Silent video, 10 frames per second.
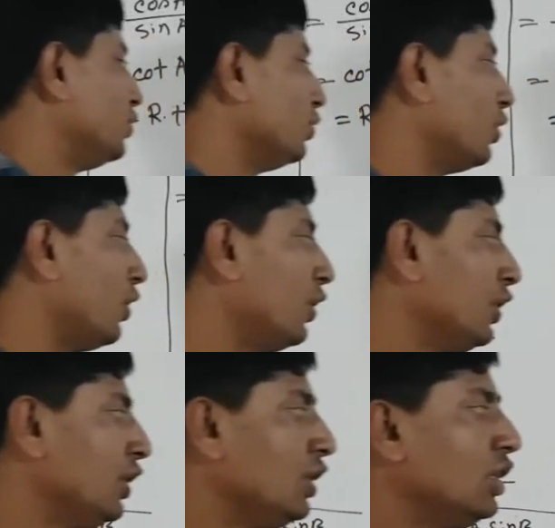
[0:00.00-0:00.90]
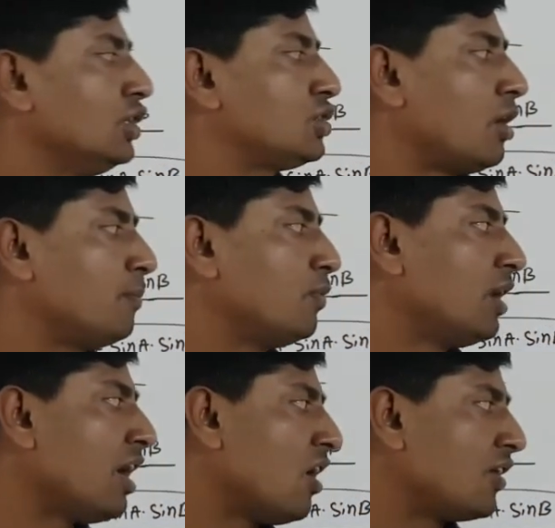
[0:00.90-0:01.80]
পর্যন্ত এই
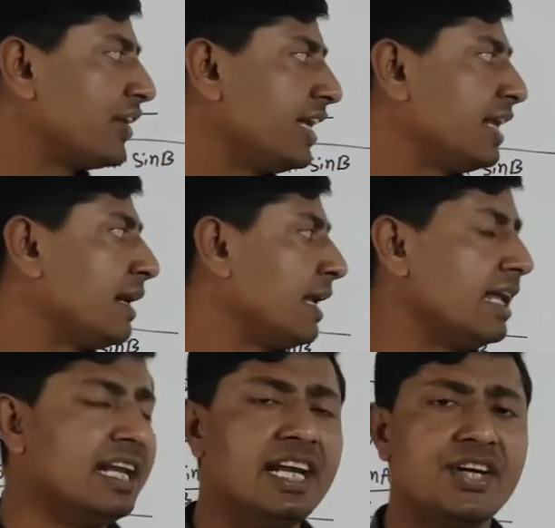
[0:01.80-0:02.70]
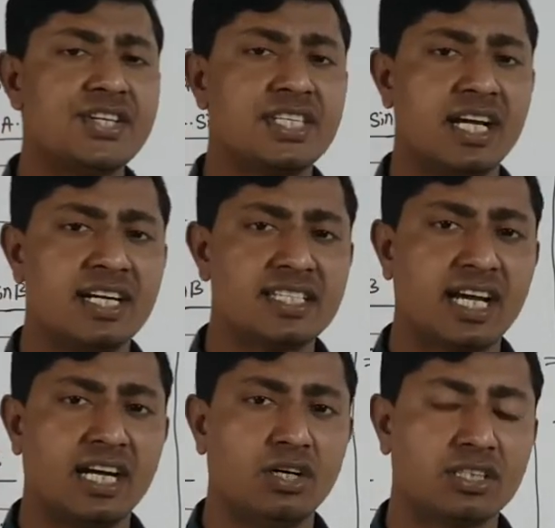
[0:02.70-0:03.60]
সবগুলা অঙ্কের লেফট হ্যান্ড
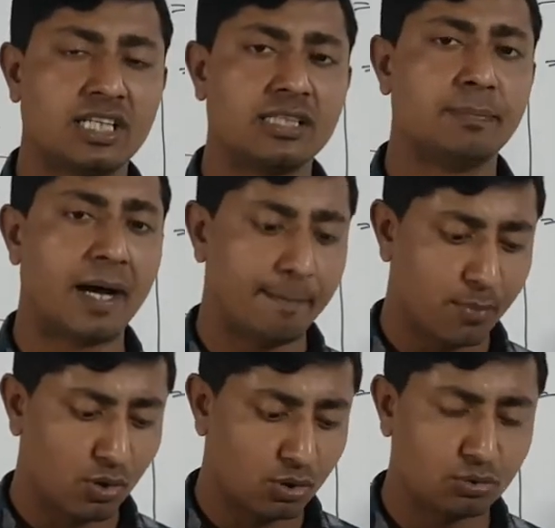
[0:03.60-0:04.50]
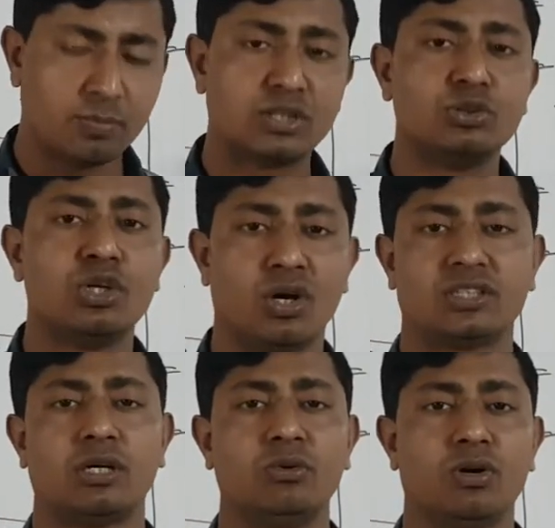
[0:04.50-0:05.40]
সাইড অর্থাৎ বাম পক্ষ তোমরা যদি
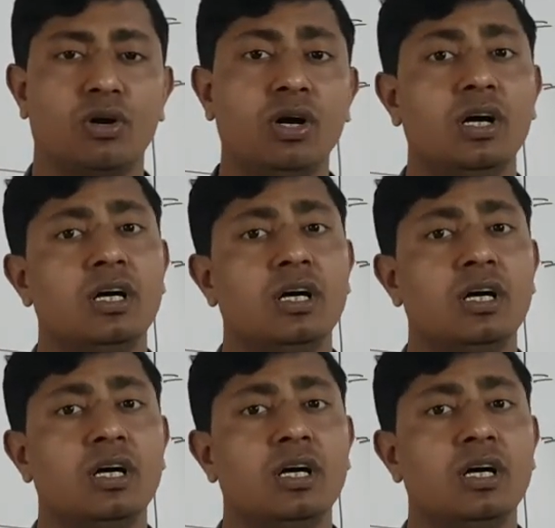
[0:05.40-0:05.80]
লসাগু করো